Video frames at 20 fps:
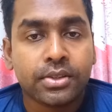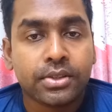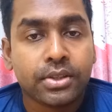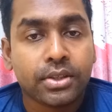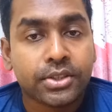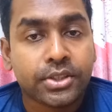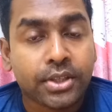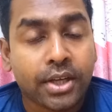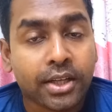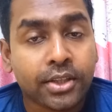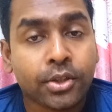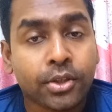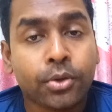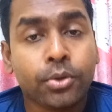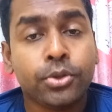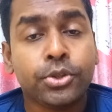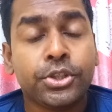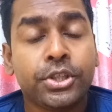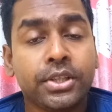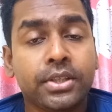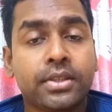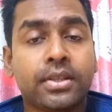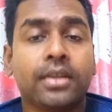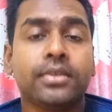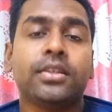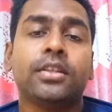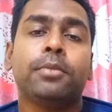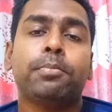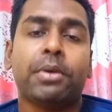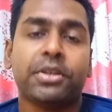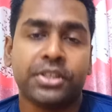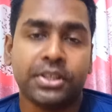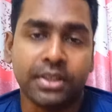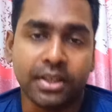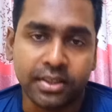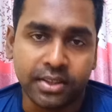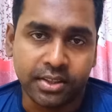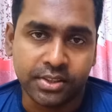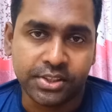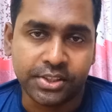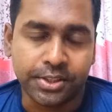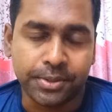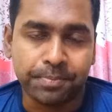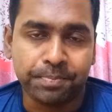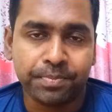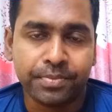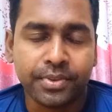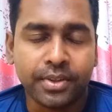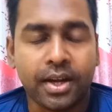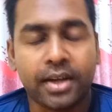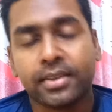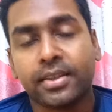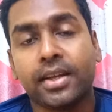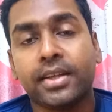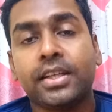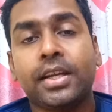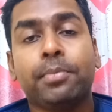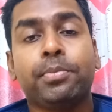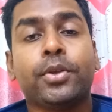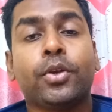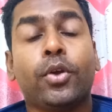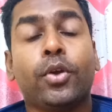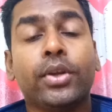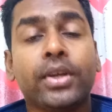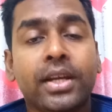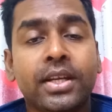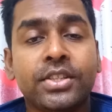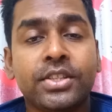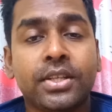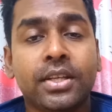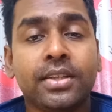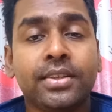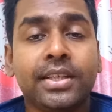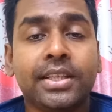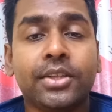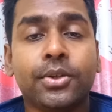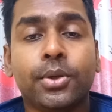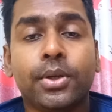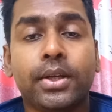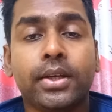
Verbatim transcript: সাধারণ শিক্ষার্থীদের পাশে দাঁড়িয়েছে আর তাকে আপনারা অনেকেই চেনেন তিনি হলেন